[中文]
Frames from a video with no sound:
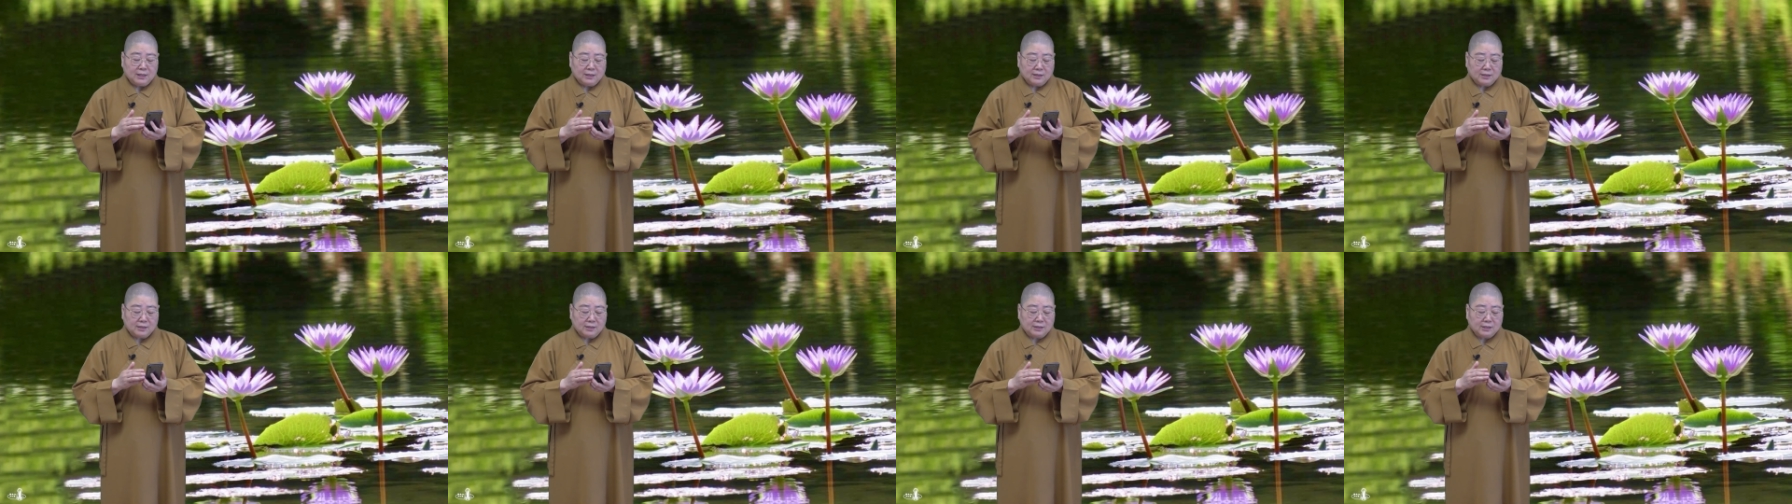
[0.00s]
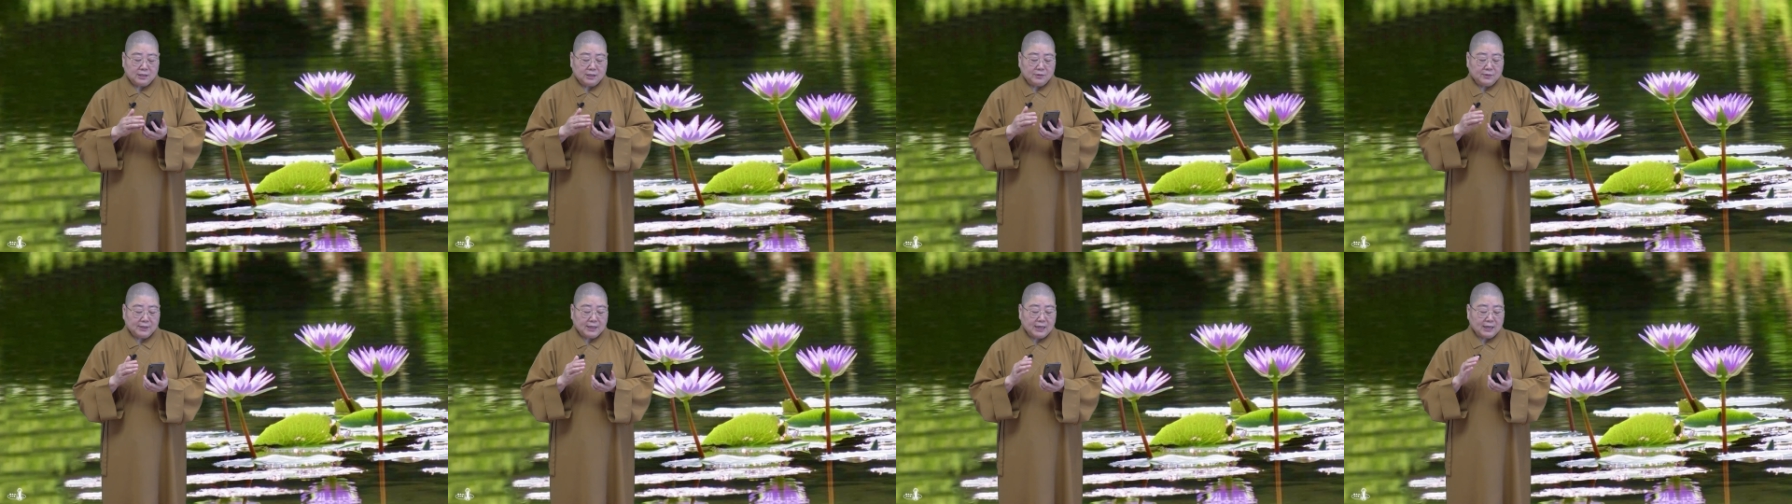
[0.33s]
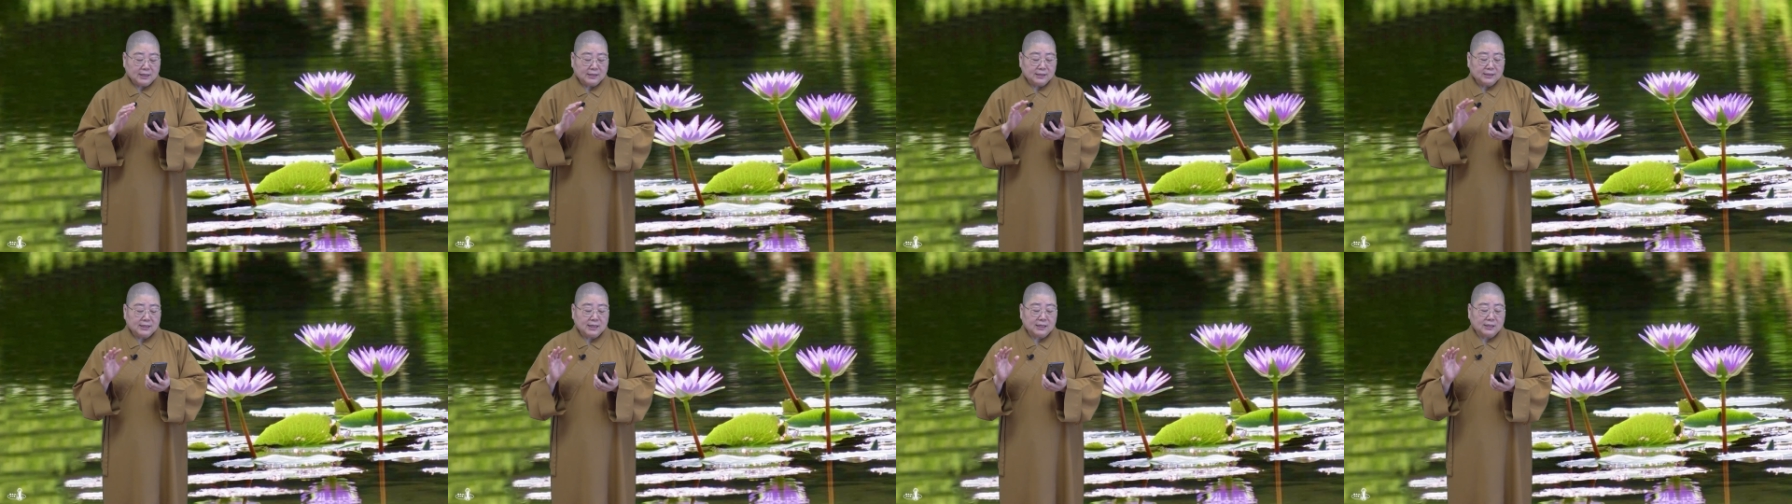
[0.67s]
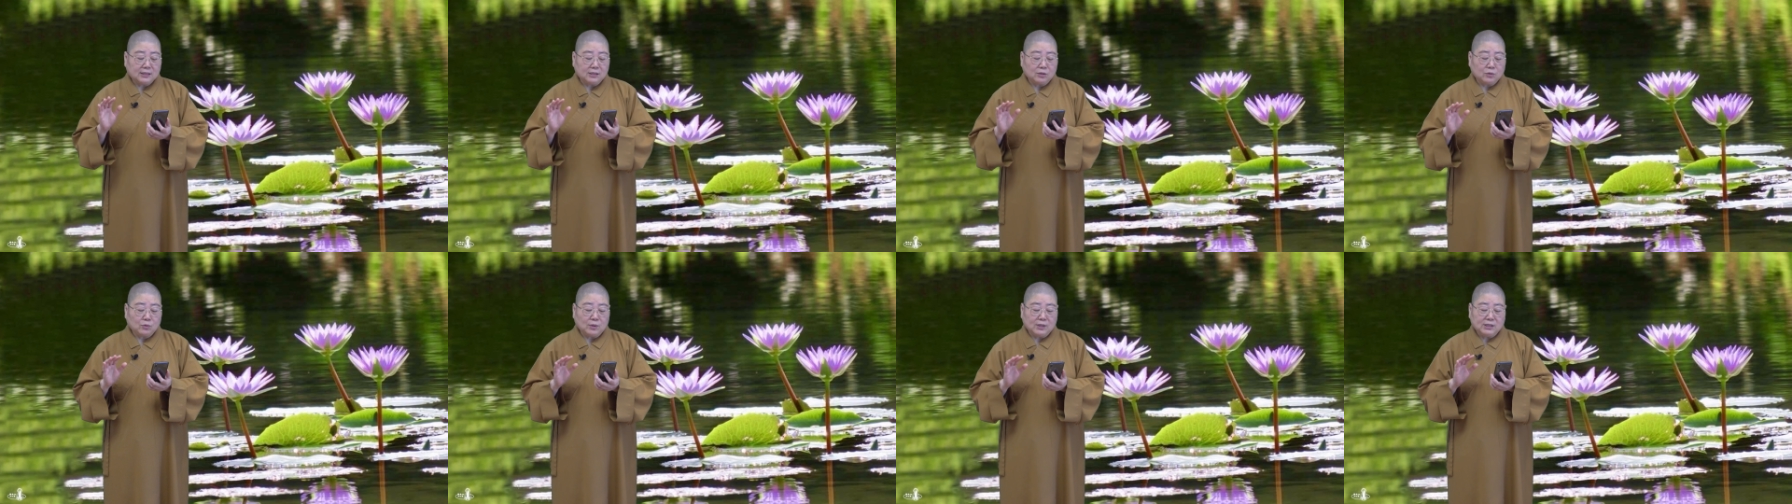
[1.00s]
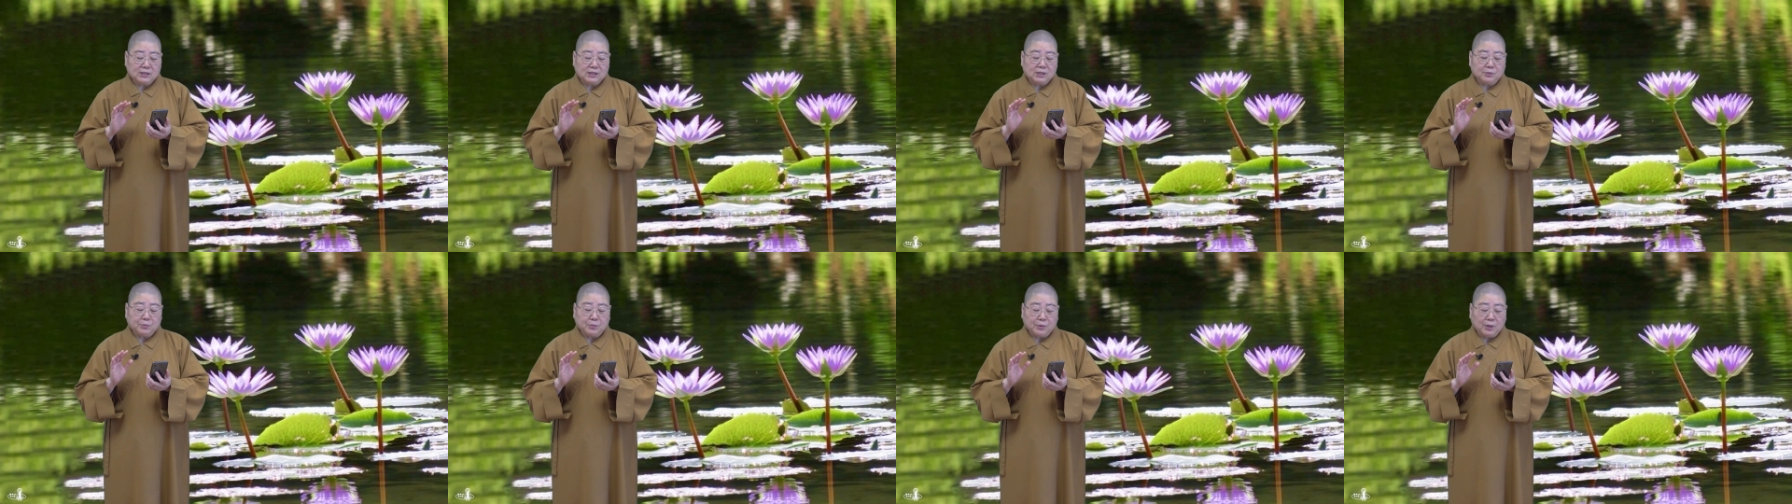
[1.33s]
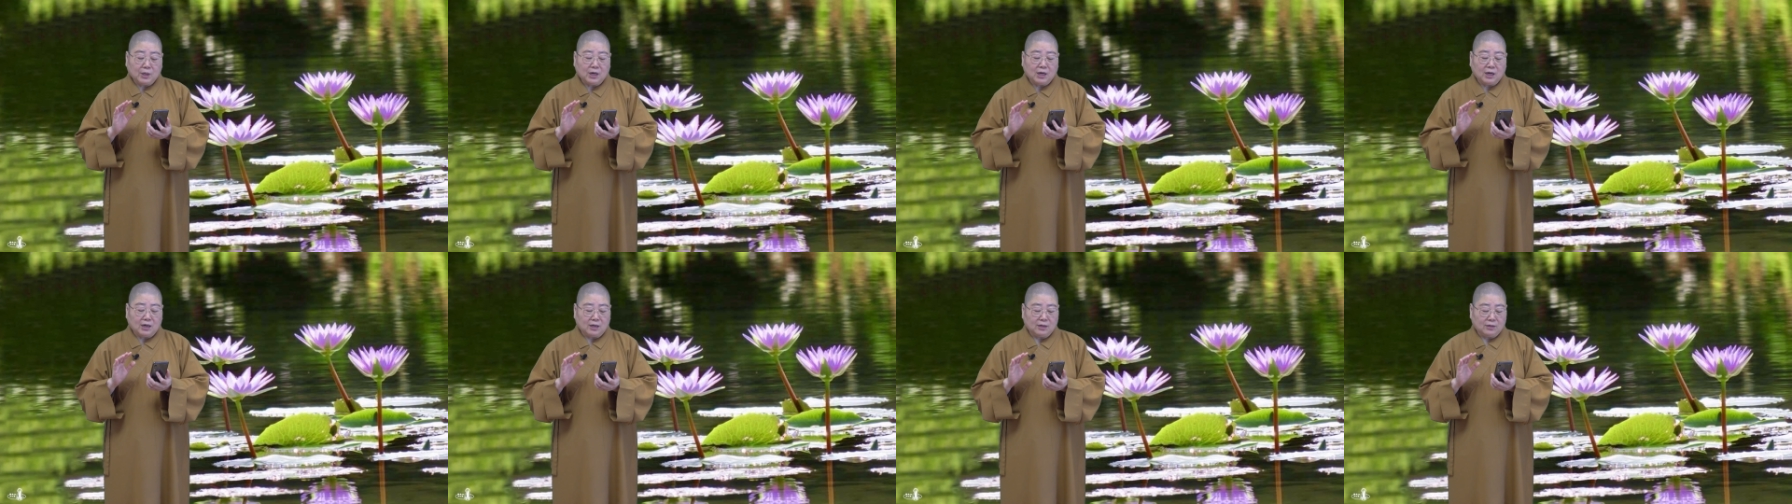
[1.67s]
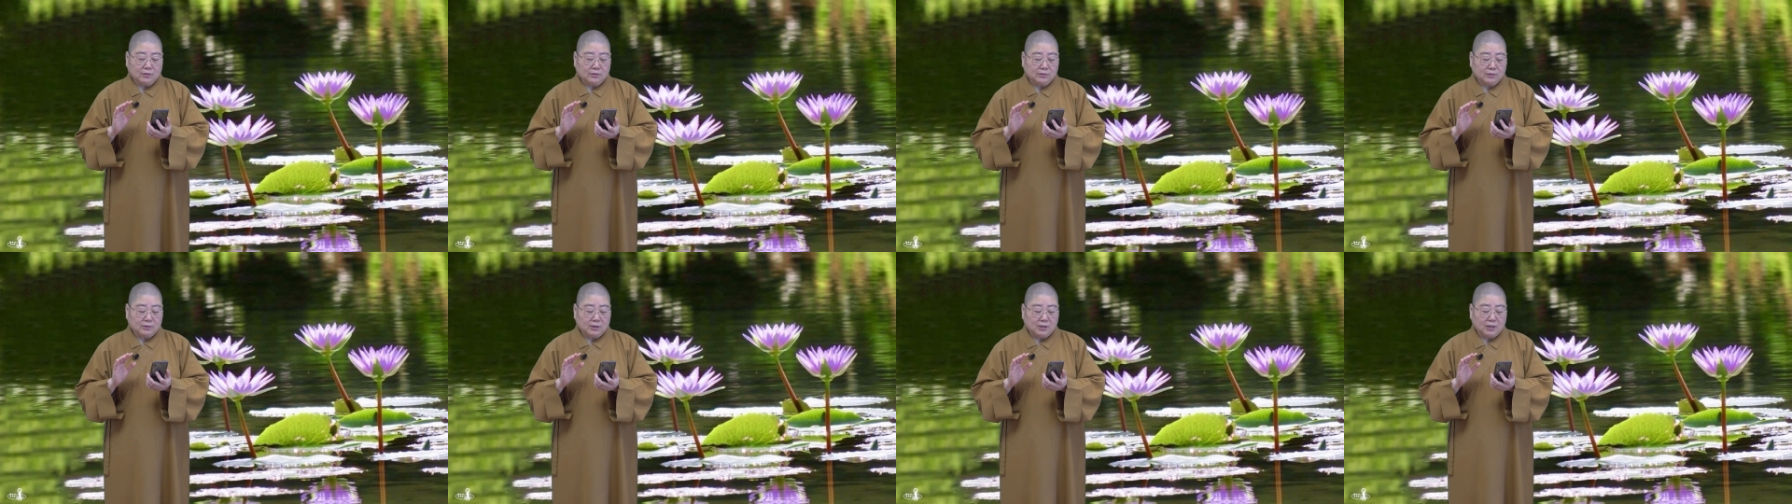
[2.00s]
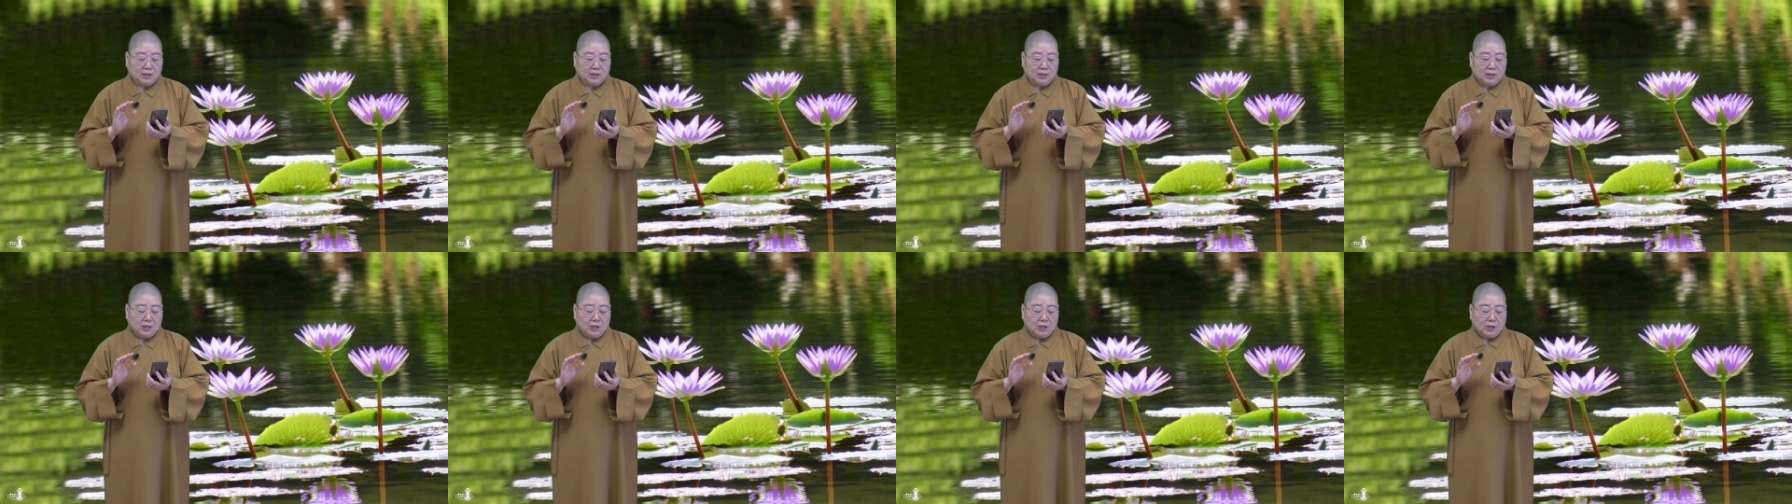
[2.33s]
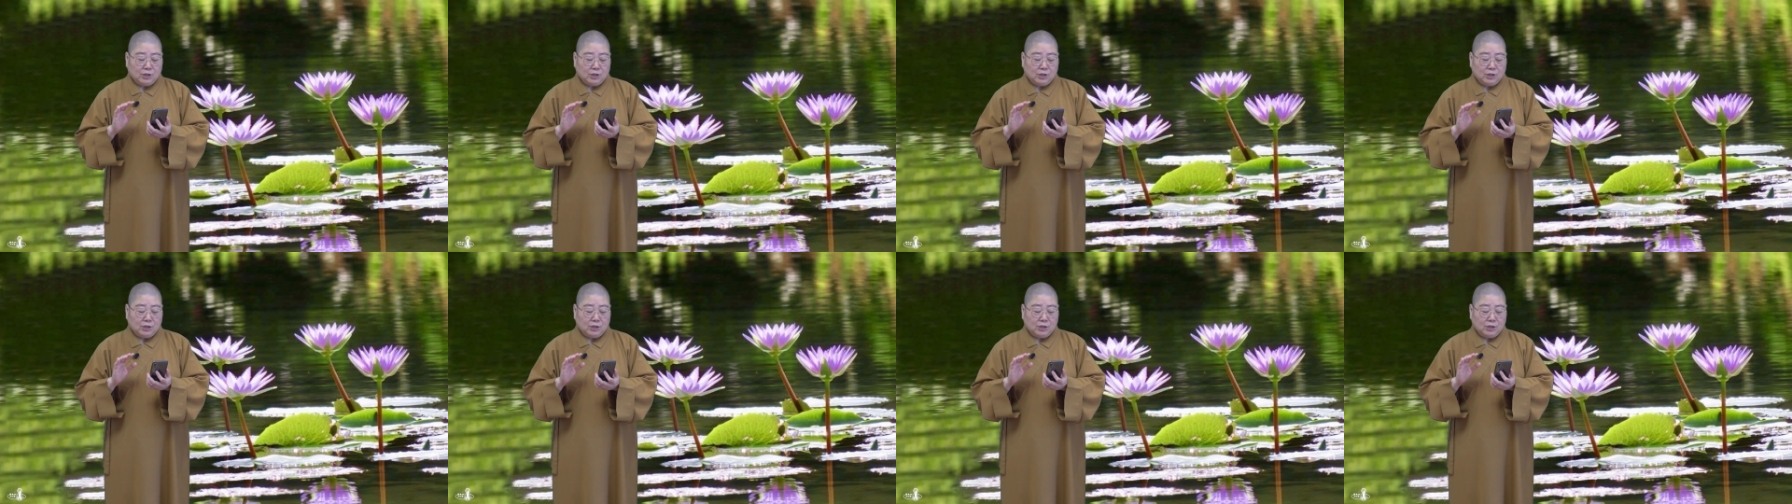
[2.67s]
可是因为他跟家里的关系不好啊，